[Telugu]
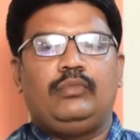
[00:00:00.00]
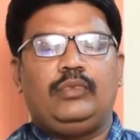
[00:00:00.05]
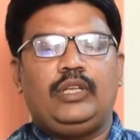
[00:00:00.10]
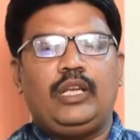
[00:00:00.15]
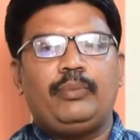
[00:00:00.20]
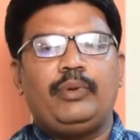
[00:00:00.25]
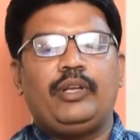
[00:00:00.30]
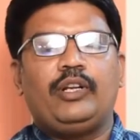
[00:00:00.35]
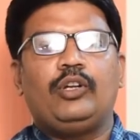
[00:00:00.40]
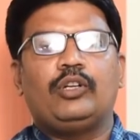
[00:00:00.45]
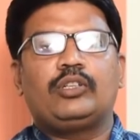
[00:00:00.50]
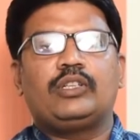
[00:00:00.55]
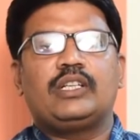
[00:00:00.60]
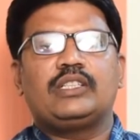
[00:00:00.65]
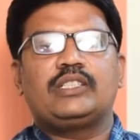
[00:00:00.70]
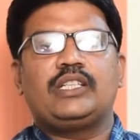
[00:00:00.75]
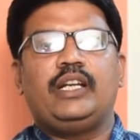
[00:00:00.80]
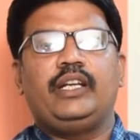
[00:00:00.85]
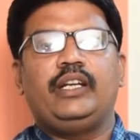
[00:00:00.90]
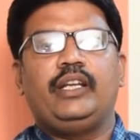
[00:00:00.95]
నా పేరు డాక్టర్
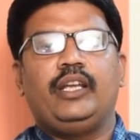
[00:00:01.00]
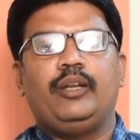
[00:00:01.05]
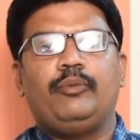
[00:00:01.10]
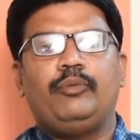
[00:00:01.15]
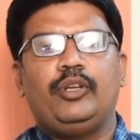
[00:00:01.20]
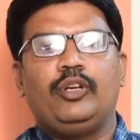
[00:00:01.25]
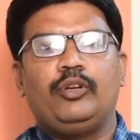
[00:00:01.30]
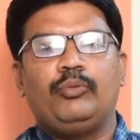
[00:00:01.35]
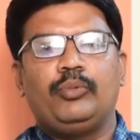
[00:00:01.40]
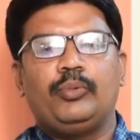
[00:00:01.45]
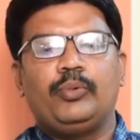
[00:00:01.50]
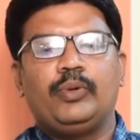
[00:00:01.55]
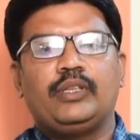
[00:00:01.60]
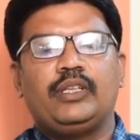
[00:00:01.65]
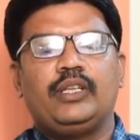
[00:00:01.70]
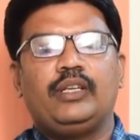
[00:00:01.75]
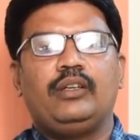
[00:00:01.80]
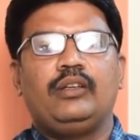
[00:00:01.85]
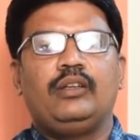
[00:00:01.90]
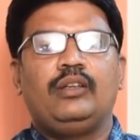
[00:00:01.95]
రజా అండి ఎండి
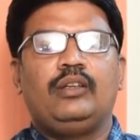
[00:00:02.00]
హోమియోపతి